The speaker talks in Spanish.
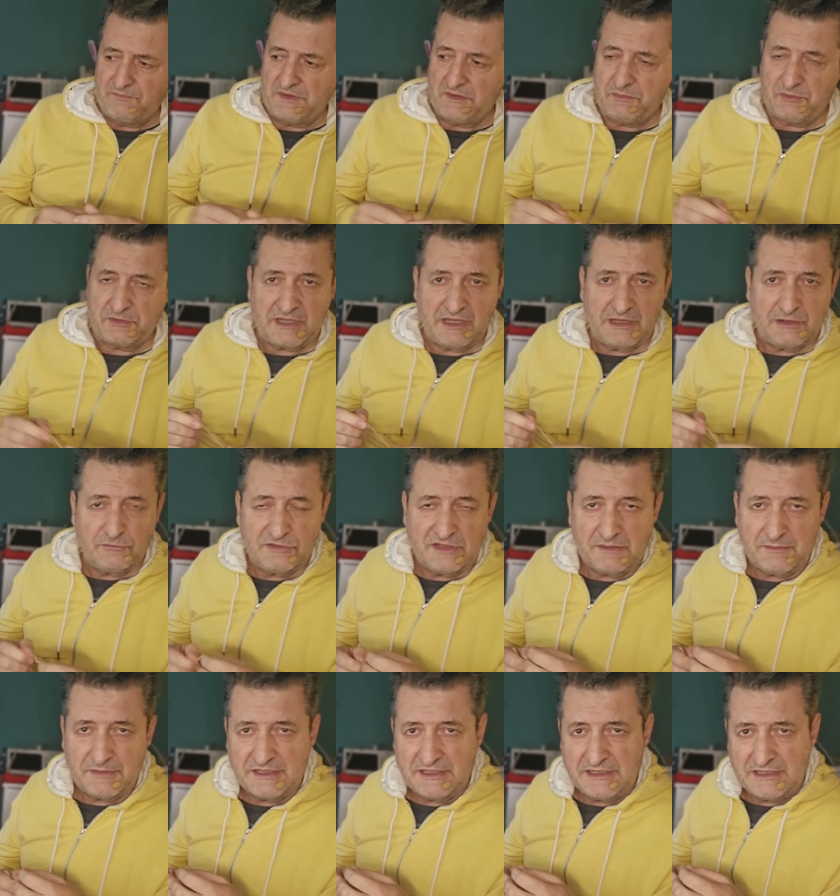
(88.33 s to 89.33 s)
Porque de
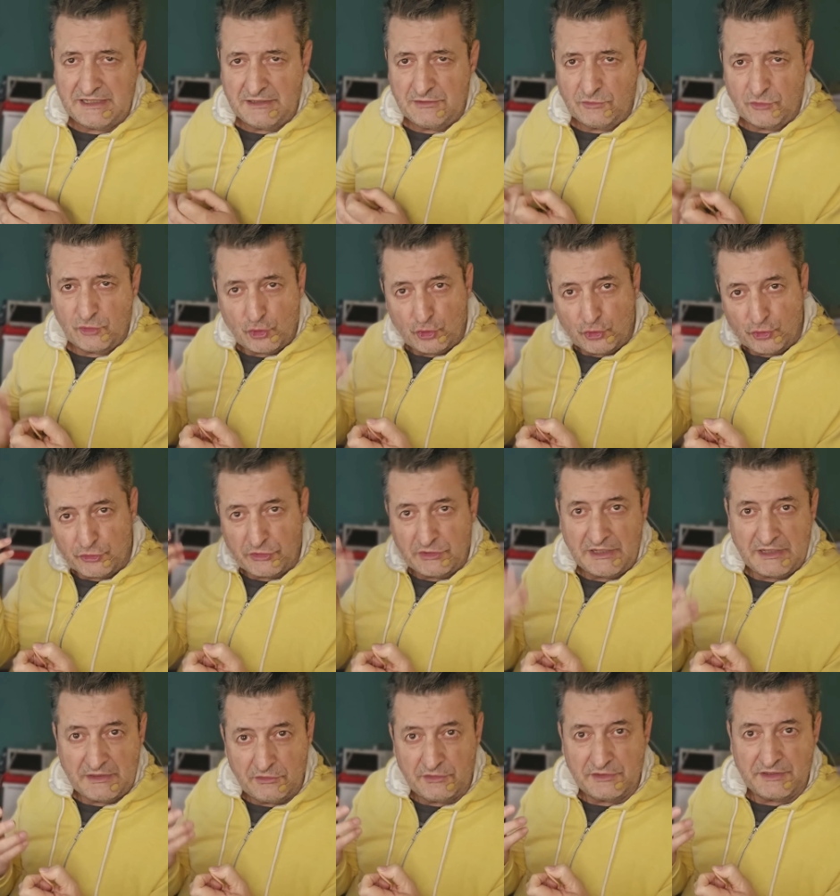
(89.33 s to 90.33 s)
alguna manera los
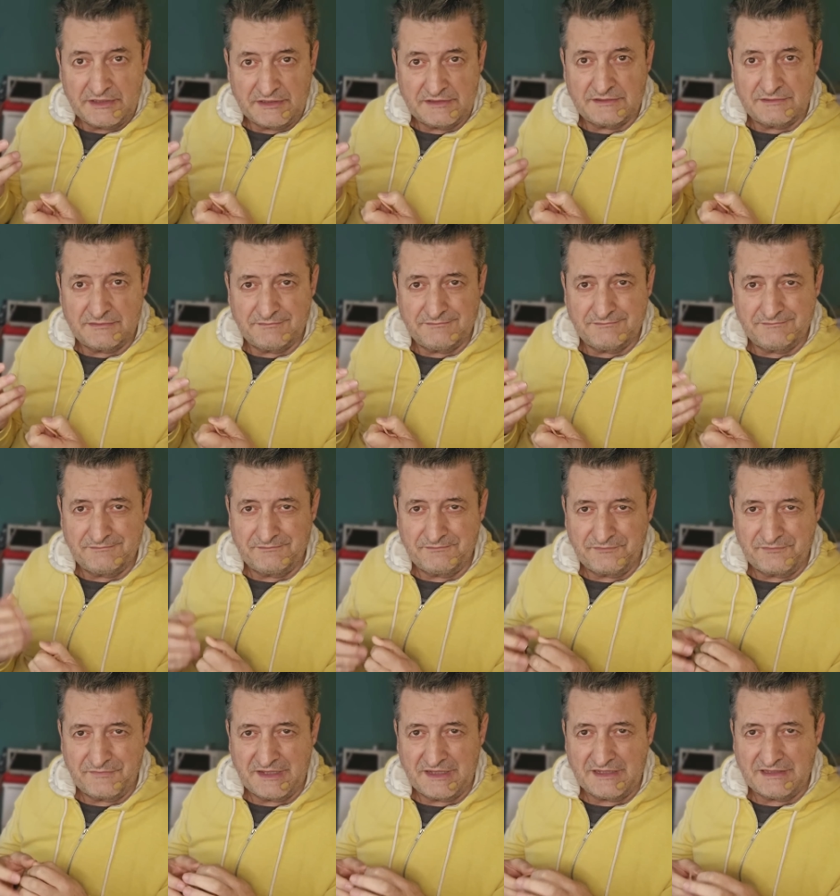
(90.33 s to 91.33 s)
controladores
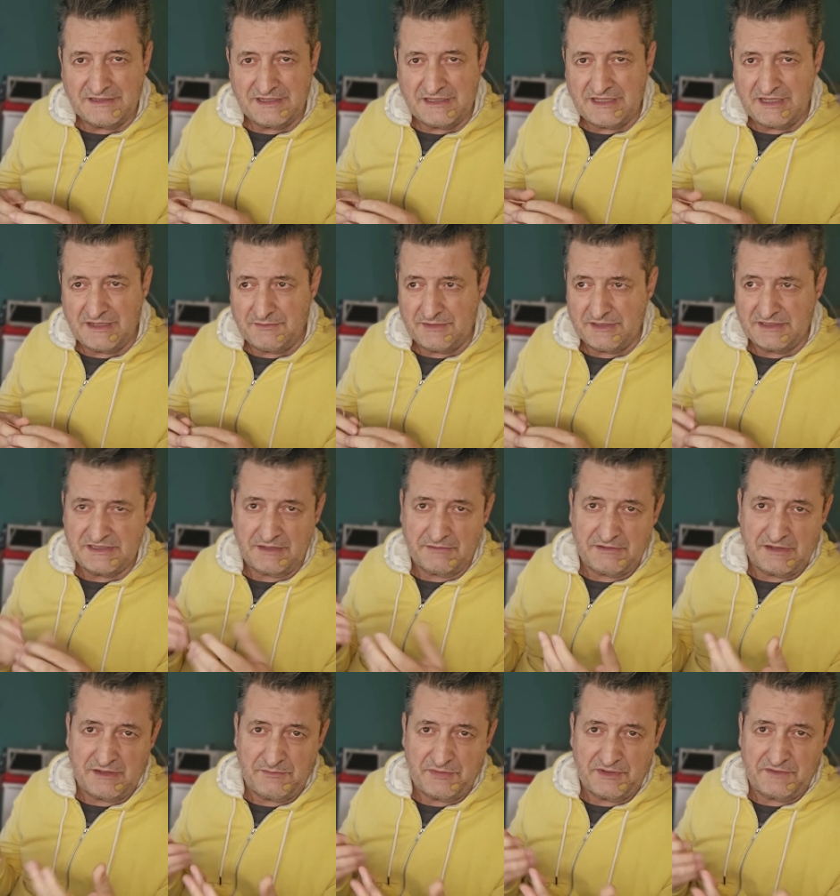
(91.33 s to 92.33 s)
del sistema
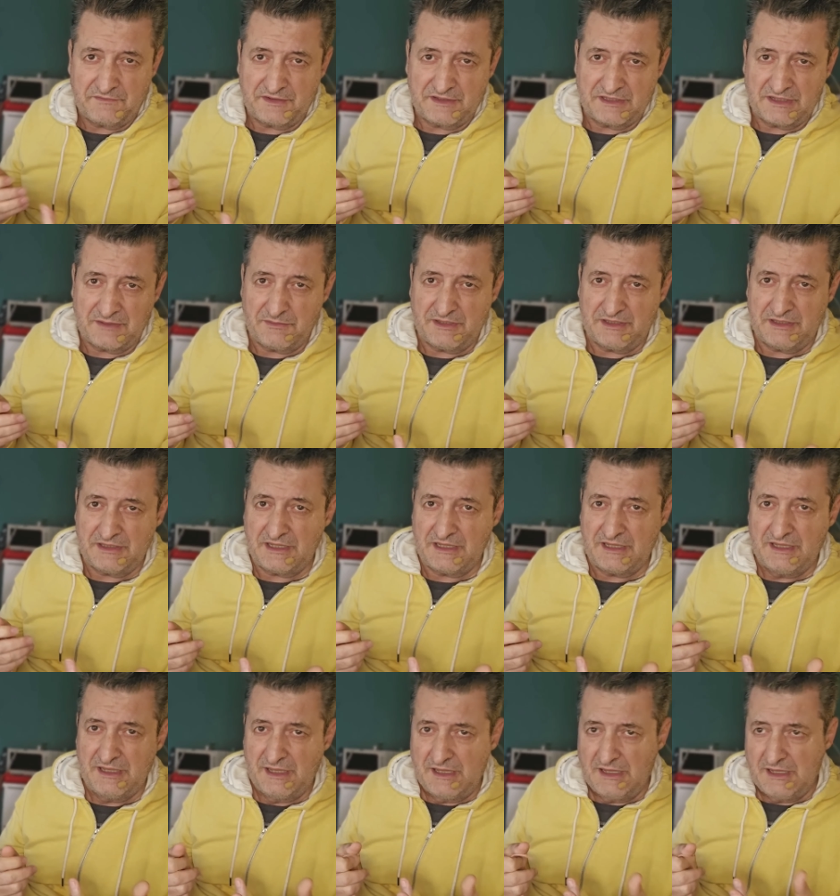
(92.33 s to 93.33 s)
sabían perfectamente